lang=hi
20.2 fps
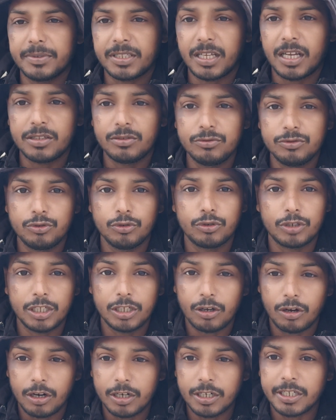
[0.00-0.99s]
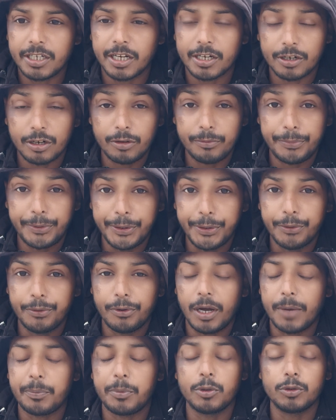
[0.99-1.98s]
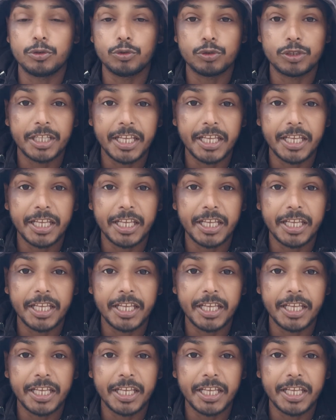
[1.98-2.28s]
बता दूँ जो रिकॉर्ड कर रहा हूँ वीडियो आप लोग जो